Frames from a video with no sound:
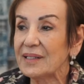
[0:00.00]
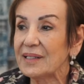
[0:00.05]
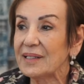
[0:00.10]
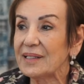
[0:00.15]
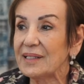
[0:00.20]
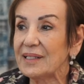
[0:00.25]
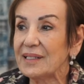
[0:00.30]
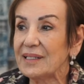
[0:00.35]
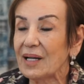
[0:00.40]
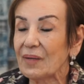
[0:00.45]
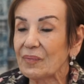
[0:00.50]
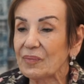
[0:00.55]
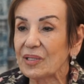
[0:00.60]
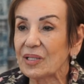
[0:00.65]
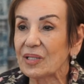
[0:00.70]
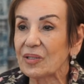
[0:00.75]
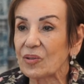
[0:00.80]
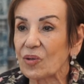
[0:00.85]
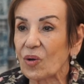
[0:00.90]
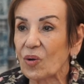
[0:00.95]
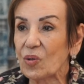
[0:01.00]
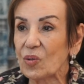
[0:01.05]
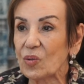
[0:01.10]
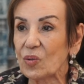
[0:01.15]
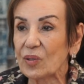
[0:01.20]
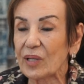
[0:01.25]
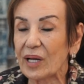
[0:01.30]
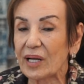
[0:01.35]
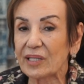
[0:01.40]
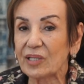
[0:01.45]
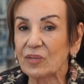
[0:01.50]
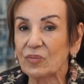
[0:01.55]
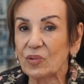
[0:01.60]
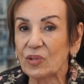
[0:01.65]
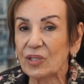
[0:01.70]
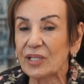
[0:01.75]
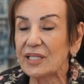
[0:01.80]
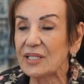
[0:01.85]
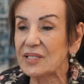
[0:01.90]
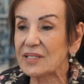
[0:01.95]
e, yaptıkları oyunlarda bu
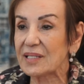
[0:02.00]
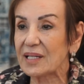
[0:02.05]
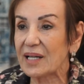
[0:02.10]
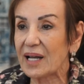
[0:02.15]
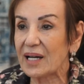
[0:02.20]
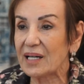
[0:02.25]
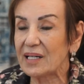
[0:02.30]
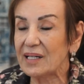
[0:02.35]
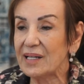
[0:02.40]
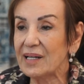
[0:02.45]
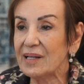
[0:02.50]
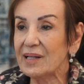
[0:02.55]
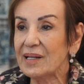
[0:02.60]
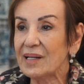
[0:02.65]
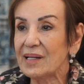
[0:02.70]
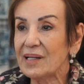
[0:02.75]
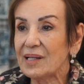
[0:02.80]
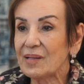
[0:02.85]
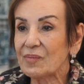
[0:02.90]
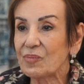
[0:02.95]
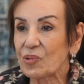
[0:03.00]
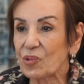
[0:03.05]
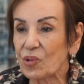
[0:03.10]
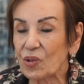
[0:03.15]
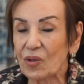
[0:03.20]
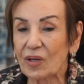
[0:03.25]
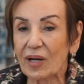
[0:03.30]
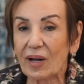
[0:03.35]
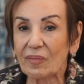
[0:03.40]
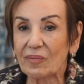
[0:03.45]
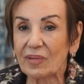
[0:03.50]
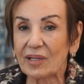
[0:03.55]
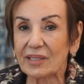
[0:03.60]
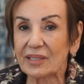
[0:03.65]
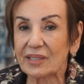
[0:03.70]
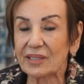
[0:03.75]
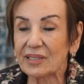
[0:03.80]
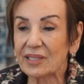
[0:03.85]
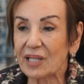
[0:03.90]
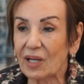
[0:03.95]
giysilerle
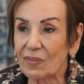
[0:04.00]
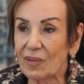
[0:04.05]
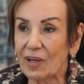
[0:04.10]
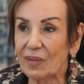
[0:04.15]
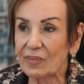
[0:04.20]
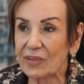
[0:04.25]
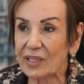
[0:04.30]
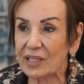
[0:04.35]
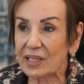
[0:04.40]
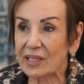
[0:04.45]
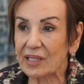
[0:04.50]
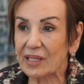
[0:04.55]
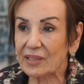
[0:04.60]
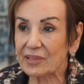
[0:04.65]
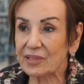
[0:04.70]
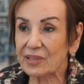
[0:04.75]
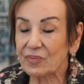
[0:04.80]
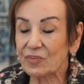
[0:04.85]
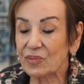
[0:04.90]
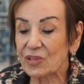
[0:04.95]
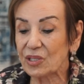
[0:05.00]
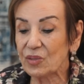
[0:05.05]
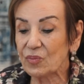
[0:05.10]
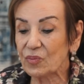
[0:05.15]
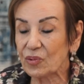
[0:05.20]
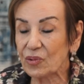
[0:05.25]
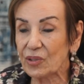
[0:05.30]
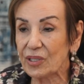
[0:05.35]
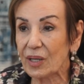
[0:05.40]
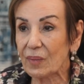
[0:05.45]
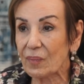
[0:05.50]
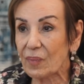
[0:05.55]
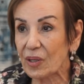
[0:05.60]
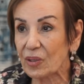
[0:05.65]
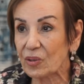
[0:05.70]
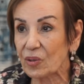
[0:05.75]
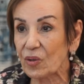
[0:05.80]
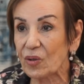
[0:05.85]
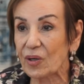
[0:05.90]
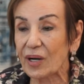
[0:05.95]
programlarını tamamladılar. Şimdi bunu
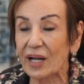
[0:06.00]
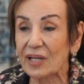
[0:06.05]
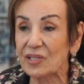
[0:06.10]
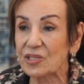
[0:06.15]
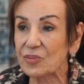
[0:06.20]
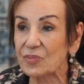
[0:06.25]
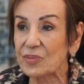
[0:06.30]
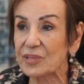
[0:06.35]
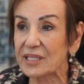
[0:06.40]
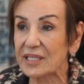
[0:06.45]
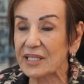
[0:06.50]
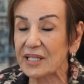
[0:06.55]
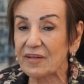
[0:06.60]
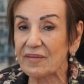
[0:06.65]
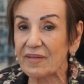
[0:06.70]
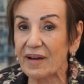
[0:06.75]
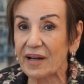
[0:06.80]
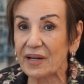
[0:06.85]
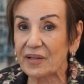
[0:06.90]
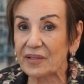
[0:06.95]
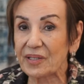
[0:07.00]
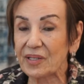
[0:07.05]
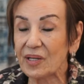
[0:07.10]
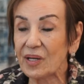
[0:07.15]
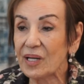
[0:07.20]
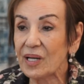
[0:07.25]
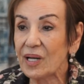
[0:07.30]
yapmak öğrencimize ne verdi?